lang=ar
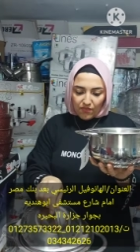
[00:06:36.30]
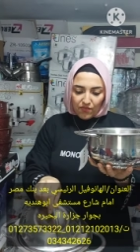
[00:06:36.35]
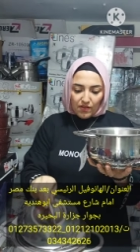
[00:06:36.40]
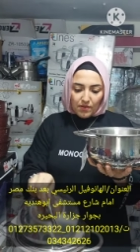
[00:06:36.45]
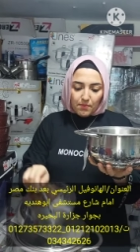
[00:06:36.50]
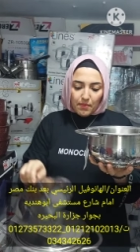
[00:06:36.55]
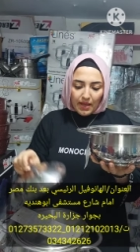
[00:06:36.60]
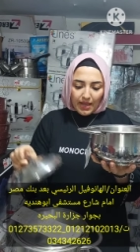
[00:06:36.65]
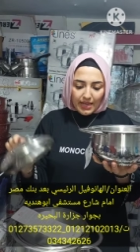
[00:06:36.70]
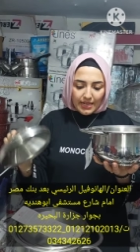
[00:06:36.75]
في
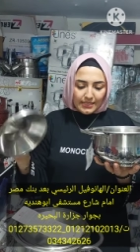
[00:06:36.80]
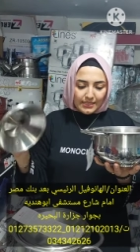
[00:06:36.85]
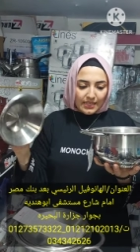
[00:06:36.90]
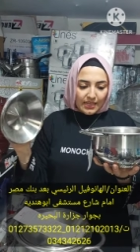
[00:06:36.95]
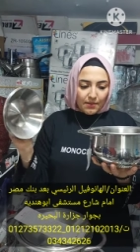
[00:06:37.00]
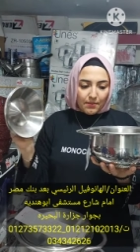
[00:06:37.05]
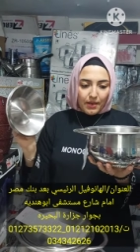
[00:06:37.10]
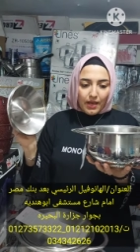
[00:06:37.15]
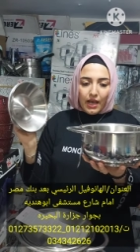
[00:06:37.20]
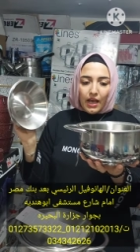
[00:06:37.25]
المقاس يا
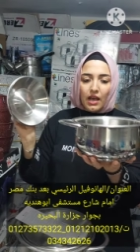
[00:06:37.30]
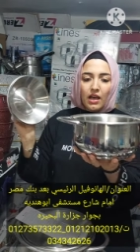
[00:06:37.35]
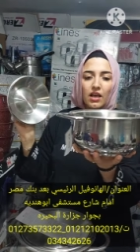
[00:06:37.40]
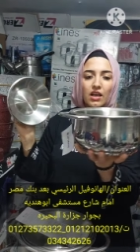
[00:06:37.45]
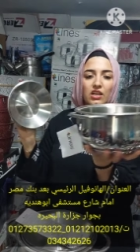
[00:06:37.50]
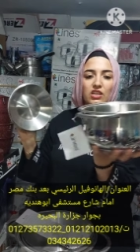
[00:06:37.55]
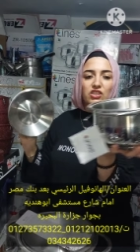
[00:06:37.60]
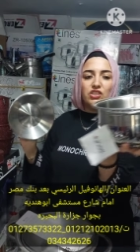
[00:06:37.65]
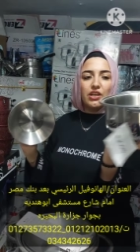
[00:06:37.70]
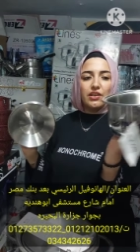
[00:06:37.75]
جماعه
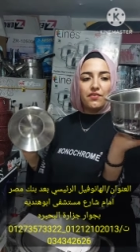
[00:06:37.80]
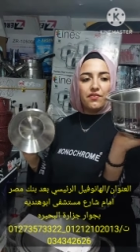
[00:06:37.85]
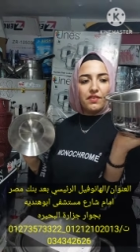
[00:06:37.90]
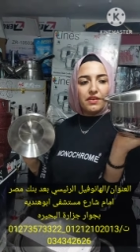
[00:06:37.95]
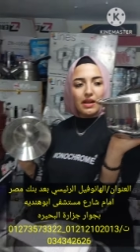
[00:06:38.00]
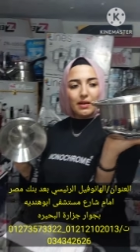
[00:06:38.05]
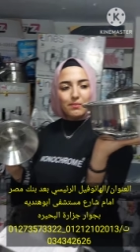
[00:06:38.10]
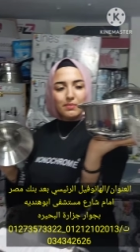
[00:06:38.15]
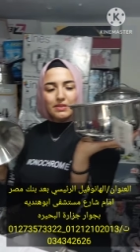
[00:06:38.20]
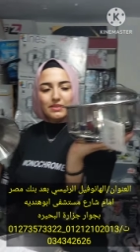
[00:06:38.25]

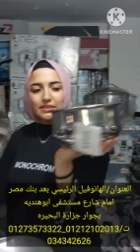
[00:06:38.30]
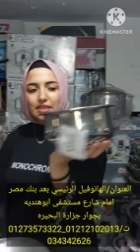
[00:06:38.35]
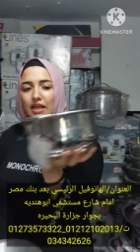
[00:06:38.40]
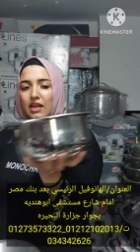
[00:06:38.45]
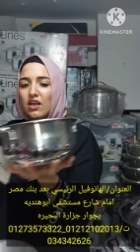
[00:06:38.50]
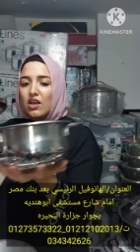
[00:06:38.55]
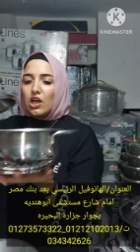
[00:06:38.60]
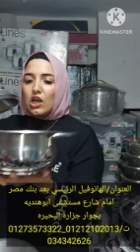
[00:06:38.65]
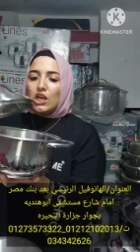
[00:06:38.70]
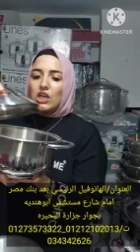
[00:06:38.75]
شايفين عامله
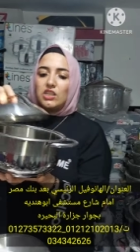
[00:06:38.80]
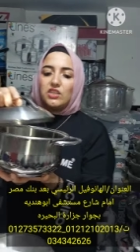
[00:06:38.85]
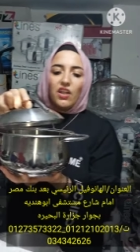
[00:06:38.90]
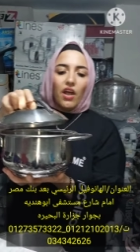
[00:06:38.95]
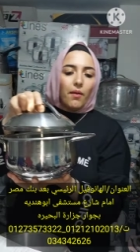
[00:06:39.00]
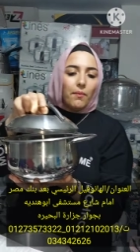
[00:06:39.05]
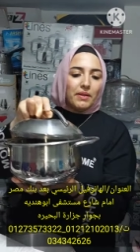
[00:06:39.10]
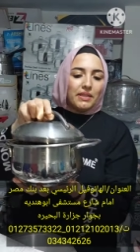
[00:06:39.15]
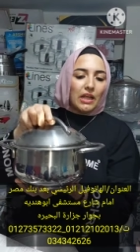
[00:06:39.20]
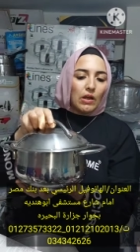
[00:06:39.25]
ازاي
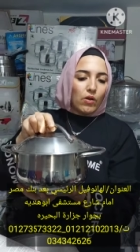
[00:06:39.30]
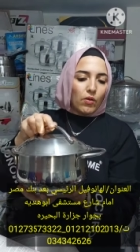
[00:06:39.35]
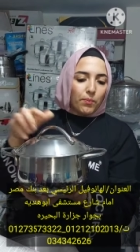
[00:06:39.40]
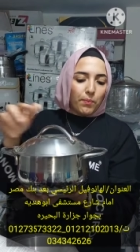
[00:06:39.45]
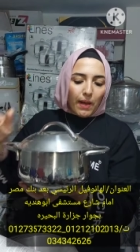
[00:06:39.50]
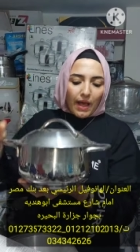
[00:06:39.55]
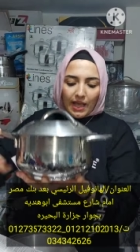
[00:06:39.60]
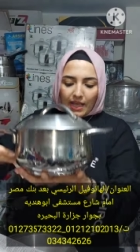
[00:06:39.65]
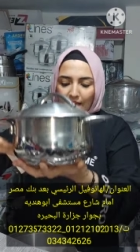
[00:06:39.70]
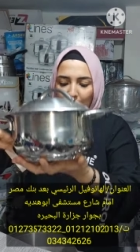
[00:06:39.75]
الطقم ده
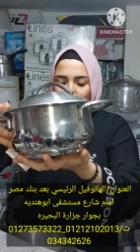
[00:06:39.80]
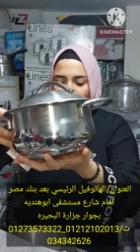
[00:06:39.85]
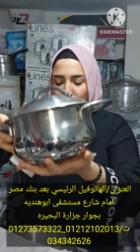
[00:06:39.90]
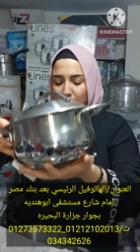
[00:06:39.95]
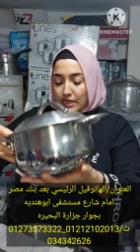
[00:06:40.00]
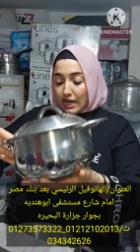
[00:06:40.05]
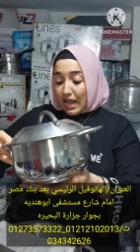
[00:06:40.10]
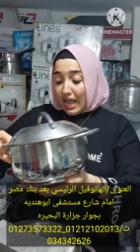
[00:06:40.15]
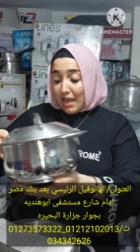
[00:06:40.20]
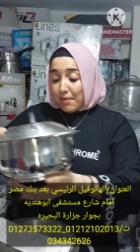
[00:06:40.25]
بقى يا
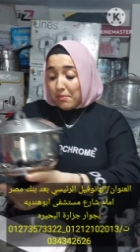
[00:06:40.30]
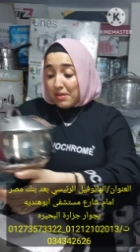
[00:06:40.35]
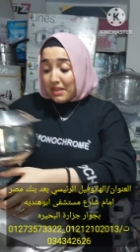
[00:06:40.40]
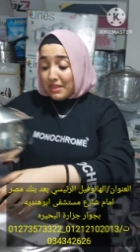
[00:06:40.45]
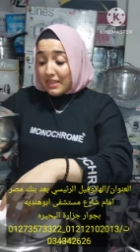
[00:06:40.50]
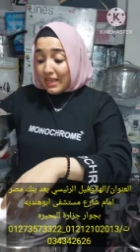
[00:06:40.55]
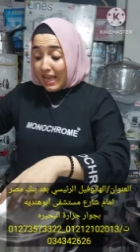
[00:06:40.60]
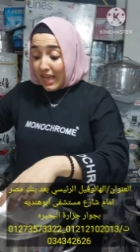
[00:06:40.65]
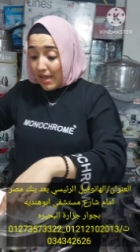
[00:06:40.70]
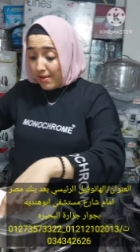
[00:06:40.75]
هدير عامل
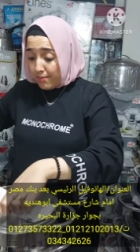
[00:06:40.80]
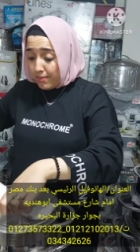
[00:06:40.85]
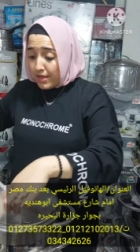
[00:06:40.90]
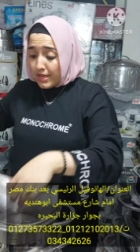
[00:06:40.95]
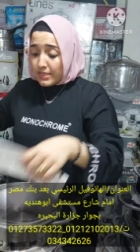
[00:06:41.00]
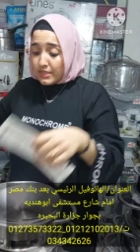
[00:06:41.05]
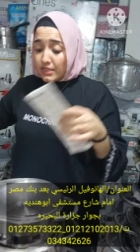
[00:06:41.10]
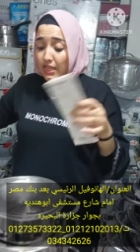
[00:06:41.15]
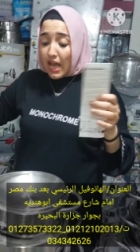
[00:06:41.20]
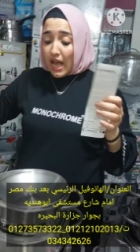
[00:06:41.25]
كام
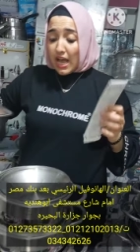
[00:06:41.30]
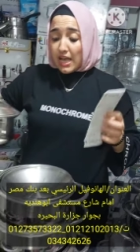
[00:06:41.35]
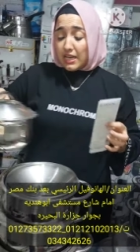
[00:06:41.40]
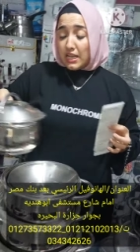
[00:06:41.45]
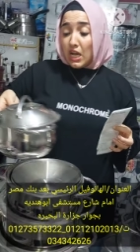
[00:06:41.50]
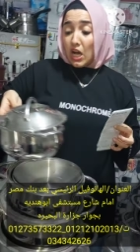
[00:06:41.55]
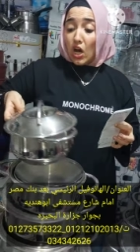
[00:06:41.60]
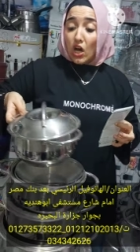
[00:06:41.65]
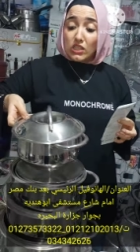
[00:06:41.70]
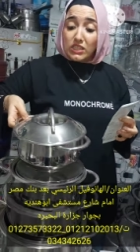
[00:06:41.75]
ده
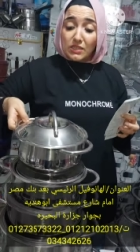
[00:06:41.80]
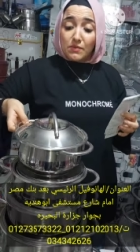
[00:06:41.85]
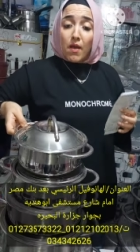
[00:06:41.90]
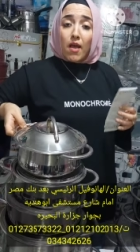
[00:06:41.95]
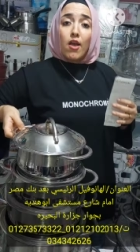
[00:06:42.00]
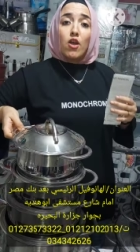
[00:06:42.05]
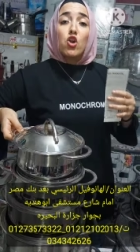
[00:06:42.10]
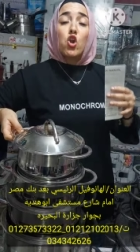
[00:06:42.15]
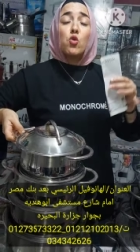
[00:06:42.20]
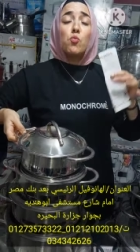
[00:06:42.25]
عليه خصم
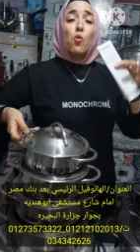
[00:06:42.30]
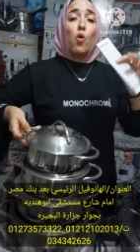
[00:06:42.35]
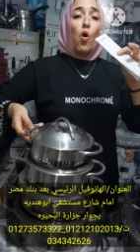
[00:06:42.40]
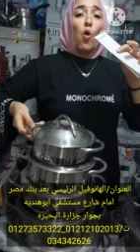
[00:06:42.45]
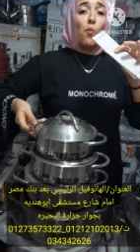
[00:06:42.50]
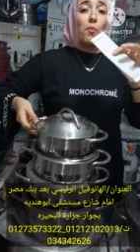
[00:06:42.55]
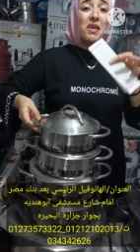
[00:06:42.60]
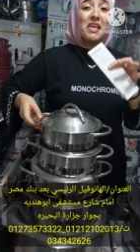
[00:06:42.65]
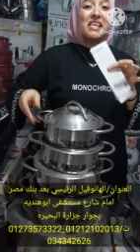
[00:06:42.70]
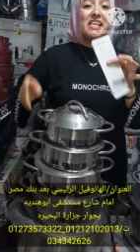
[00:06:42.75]

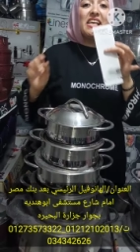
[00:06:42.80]
400